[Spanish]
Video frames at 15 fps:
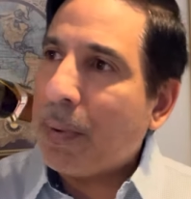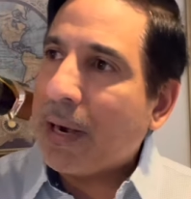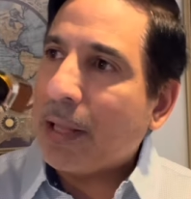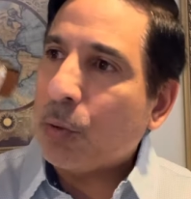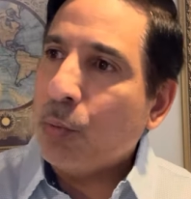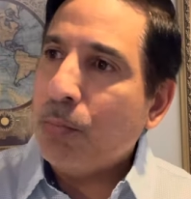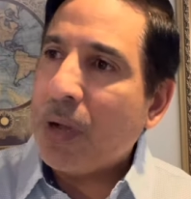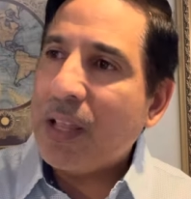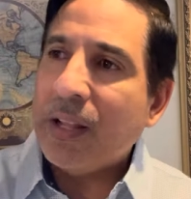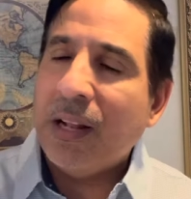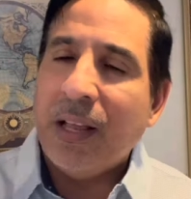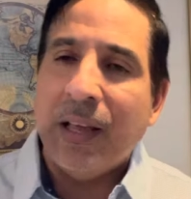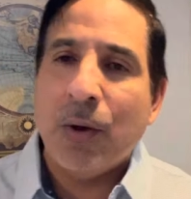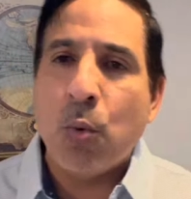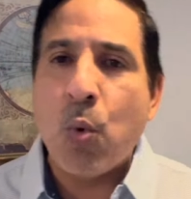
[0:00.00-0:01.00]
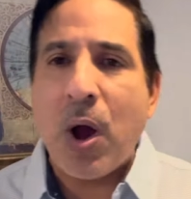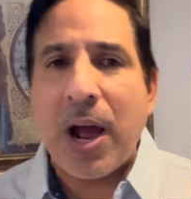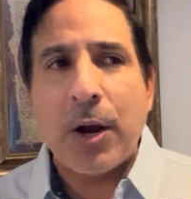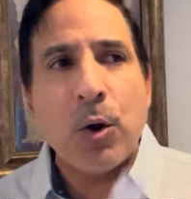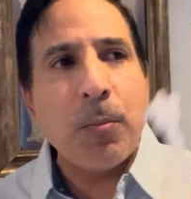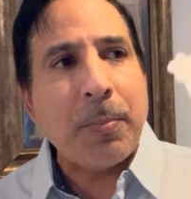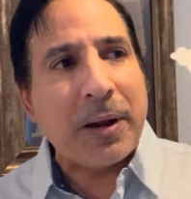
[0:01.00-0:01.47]
para tumbarle
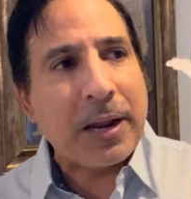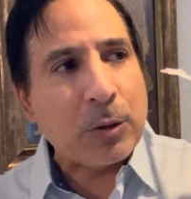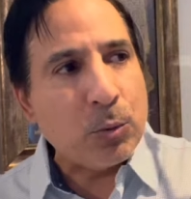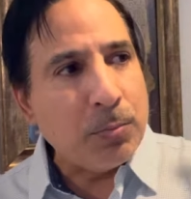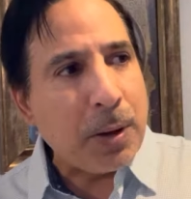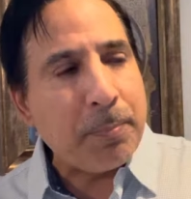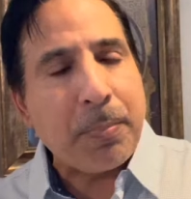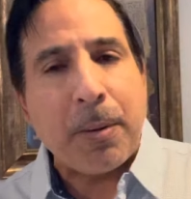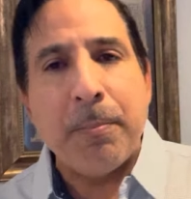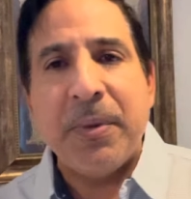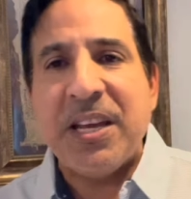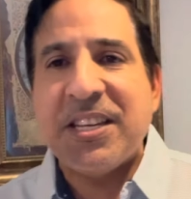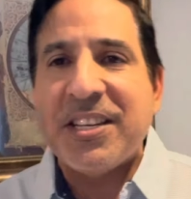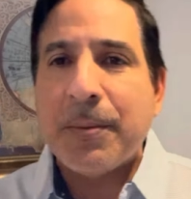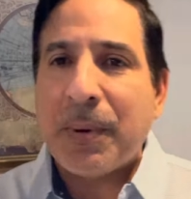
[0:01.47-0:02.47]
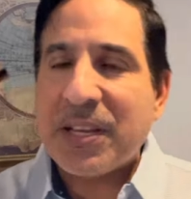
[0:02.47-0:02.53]
guano, para tumbar miche,